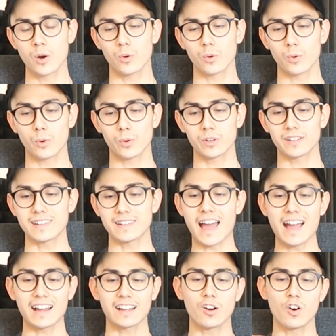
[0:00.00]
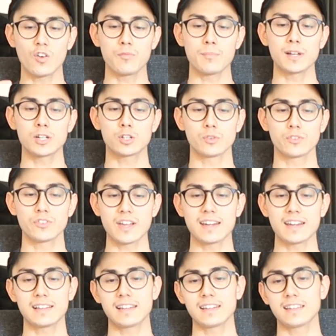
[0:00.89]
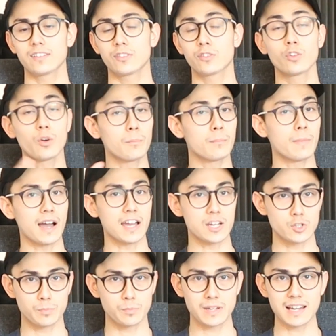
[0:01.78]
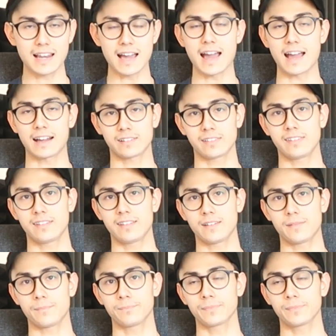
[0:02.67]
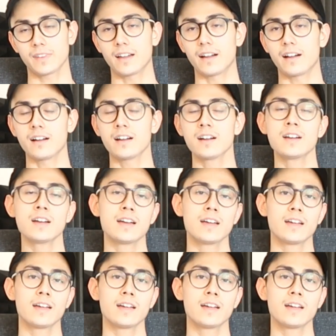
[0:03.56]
Und da kauft man schlussendlich zum Beispiel Aktien. Ja.